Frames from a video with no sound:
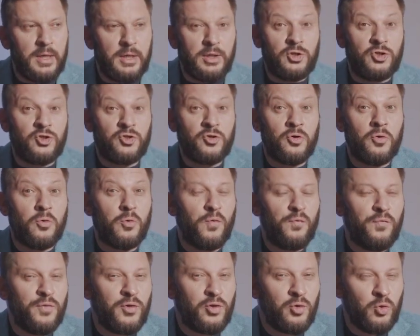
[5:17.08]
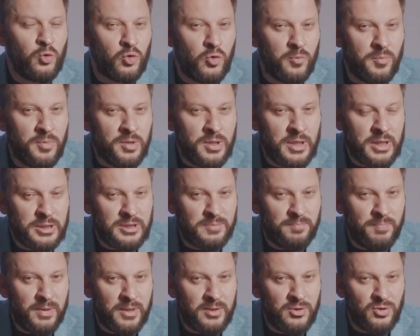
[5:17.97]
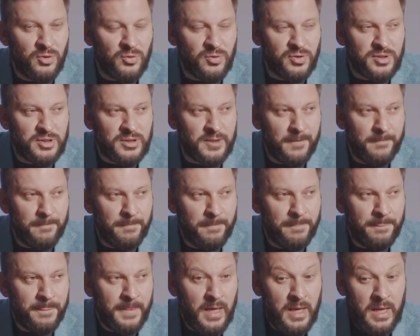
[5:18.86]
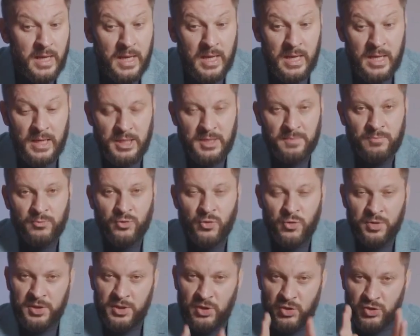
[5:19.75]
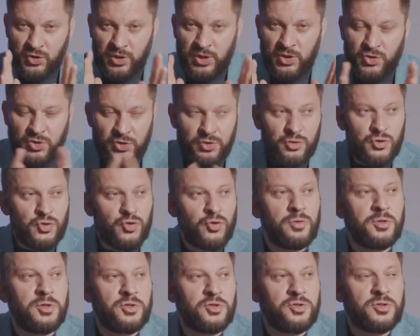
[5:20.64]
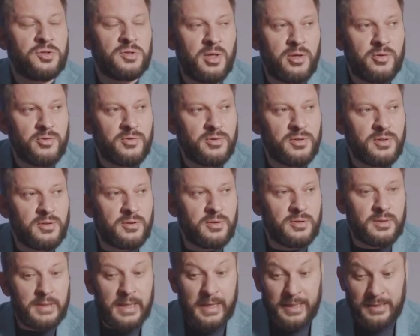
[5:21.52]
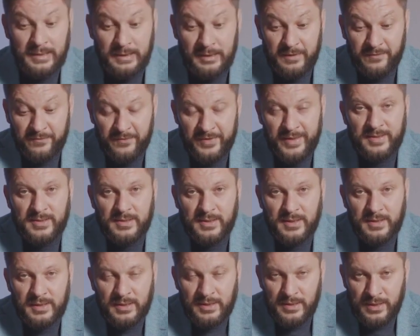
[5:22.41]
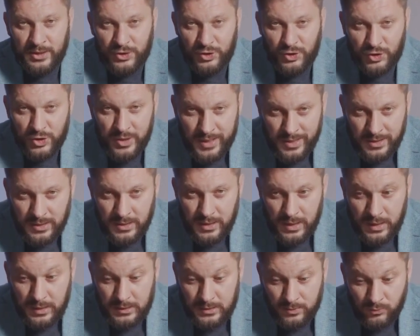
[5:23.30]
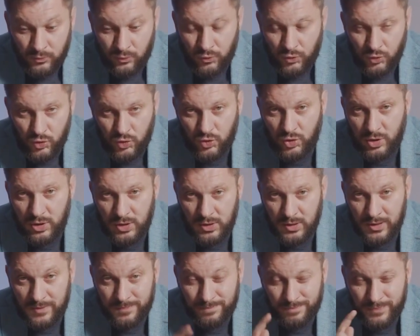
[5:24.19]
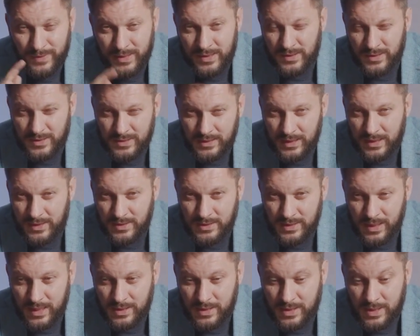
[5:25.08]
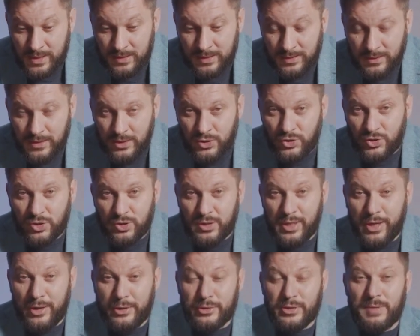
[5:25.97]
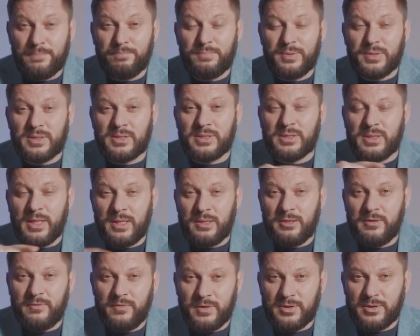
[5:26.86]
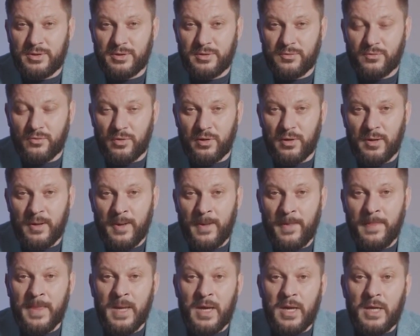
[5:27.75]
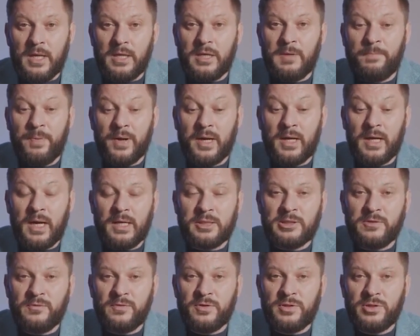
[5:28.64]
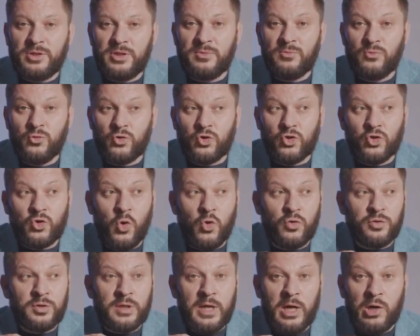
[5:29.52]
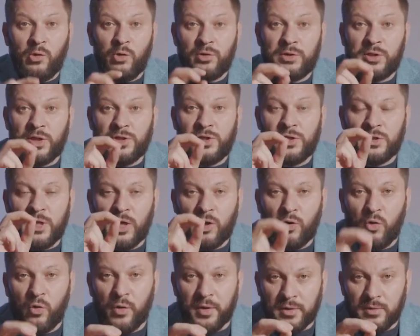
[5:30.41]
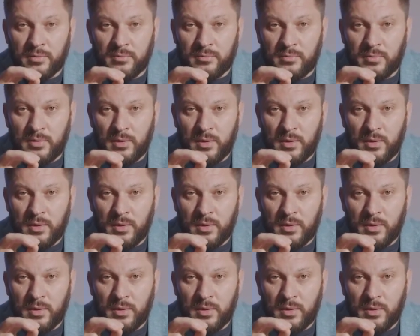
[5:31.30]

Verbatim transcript: еще уведут у меня из-под носа. И многие женщины что начинают делать? Они в этих отношениях с мужчиной бессознательно начинают обесценивать его и показывать ему, что он какой-то не такой.